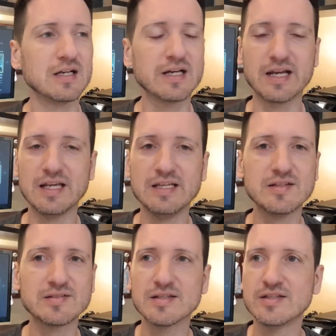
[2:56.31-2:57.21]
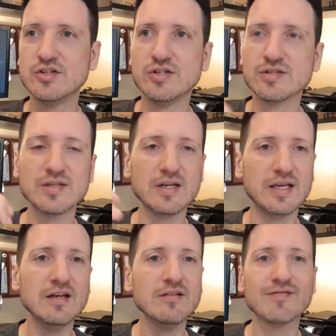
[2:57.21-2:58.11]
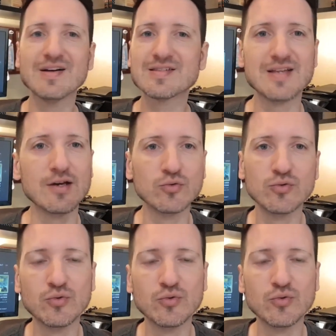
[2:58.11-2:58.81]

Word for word: Cara, líder, estrategista e fazendo